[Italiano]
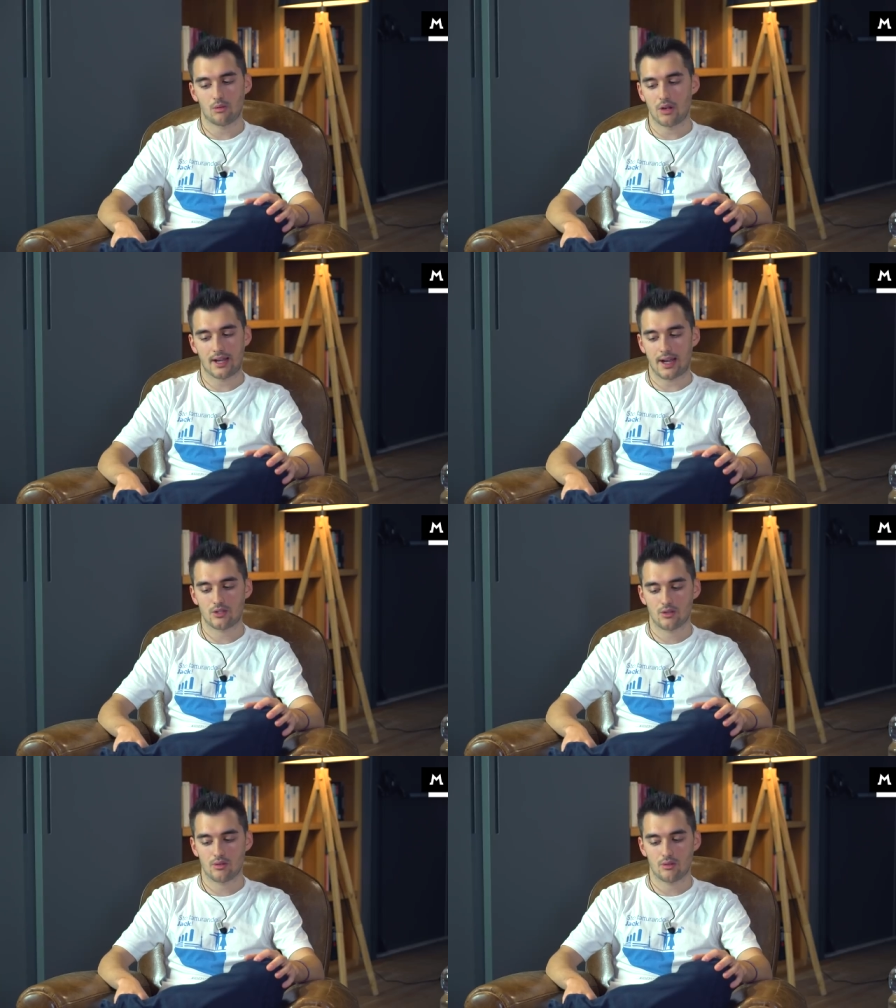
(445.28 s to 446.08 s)
in quel
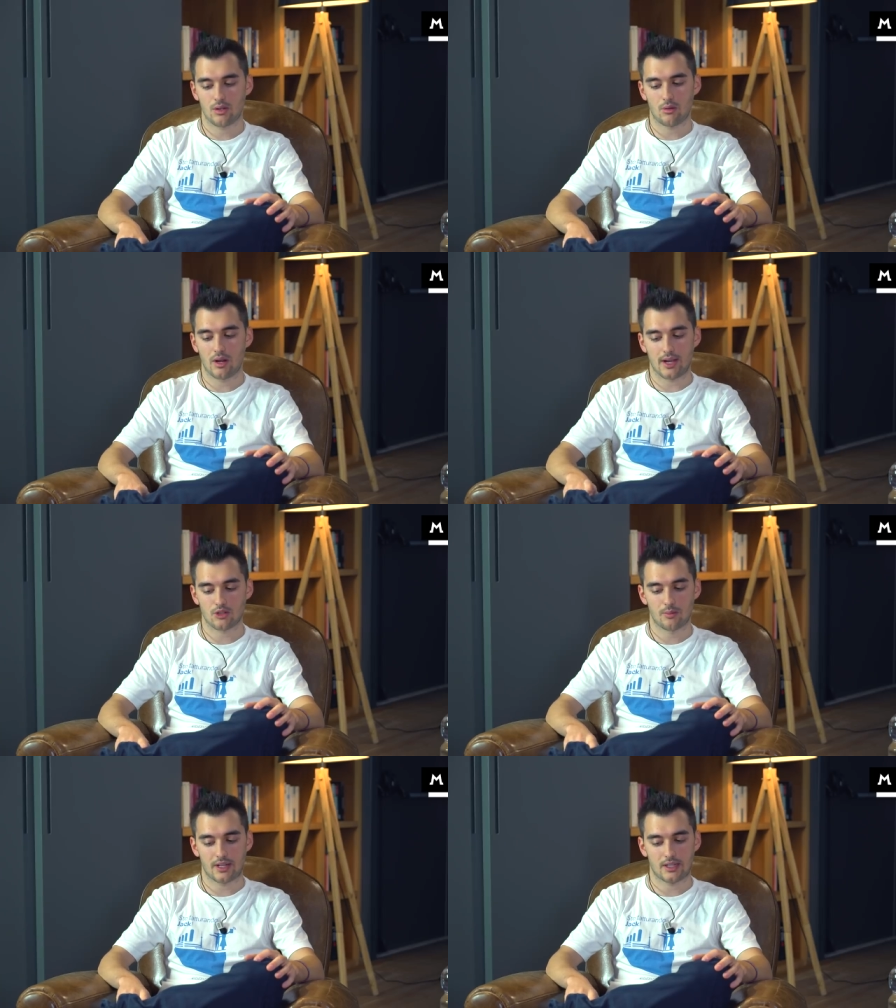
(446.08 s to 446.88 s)
caso, in quel
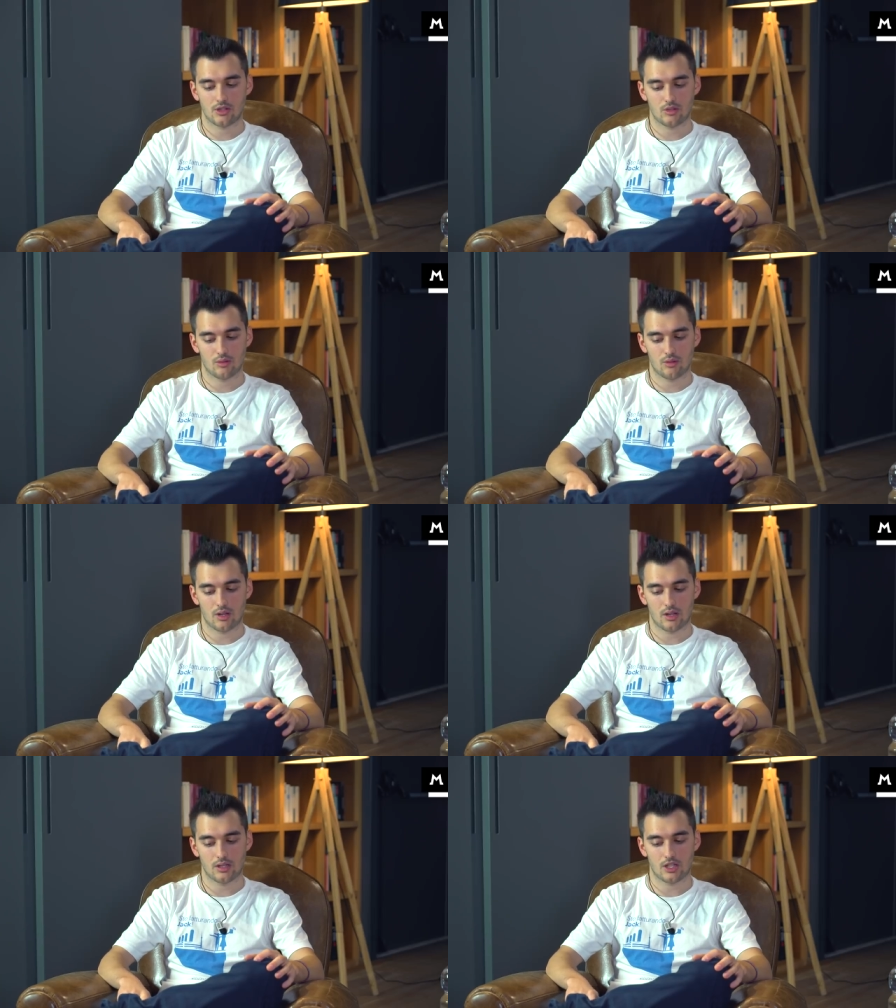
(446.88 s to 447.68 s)
caso per adesso
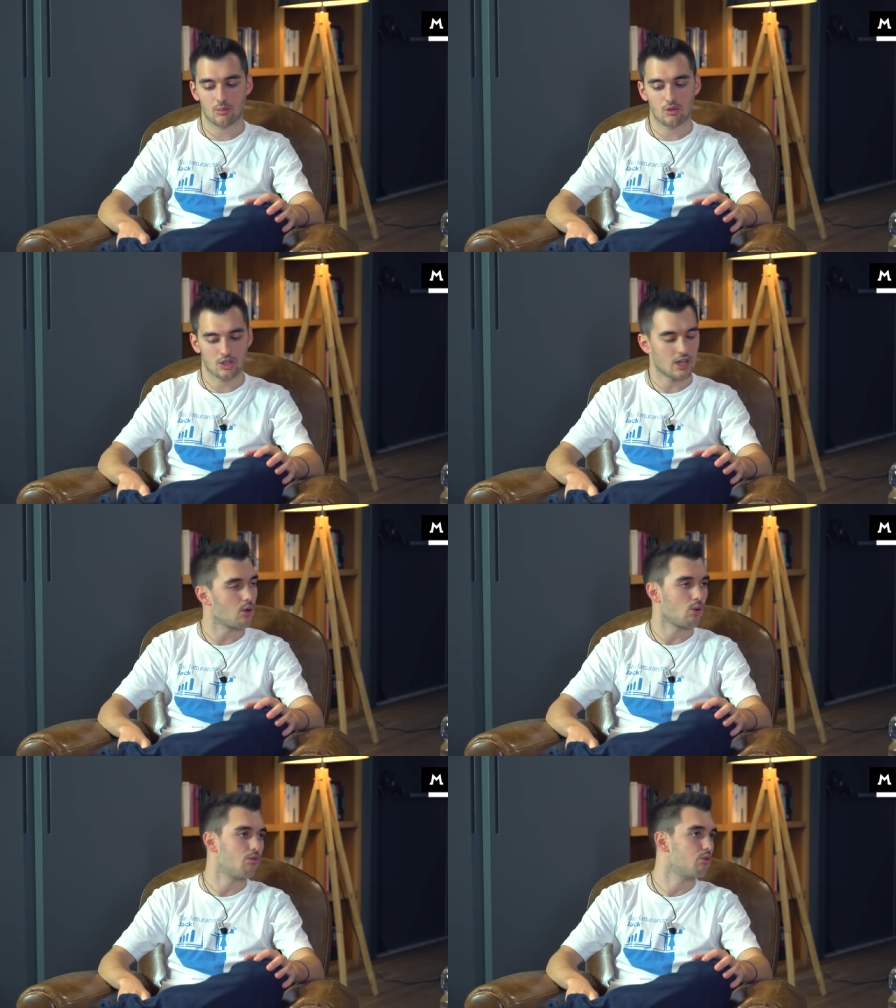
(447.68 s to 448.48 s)
non, diciamo, non, c'è
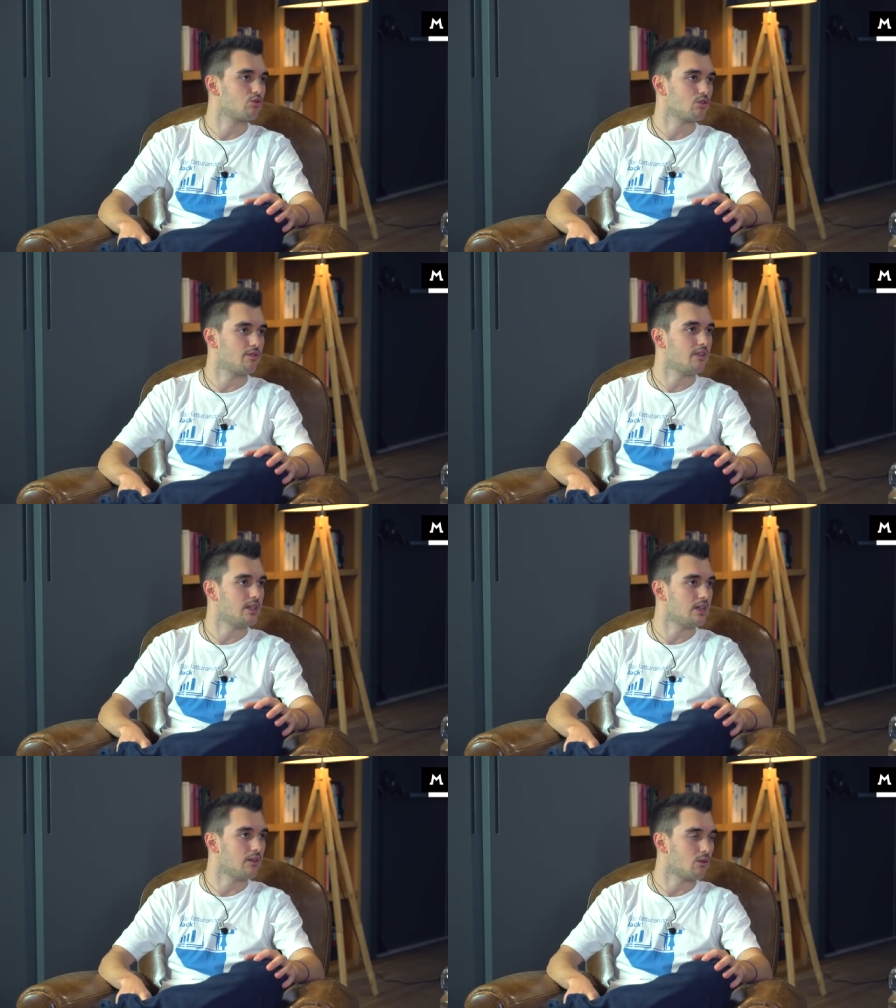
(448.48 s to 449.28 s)
ancora un flusso
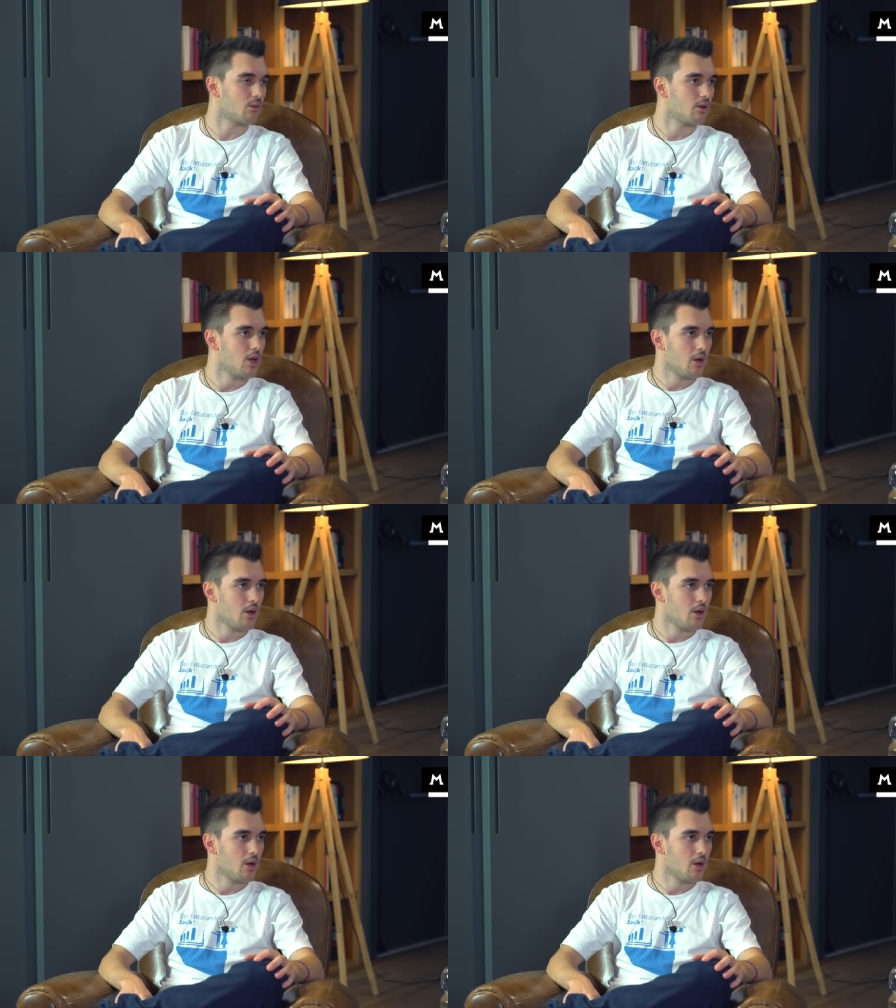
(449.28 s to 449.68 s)
definitivo, ah.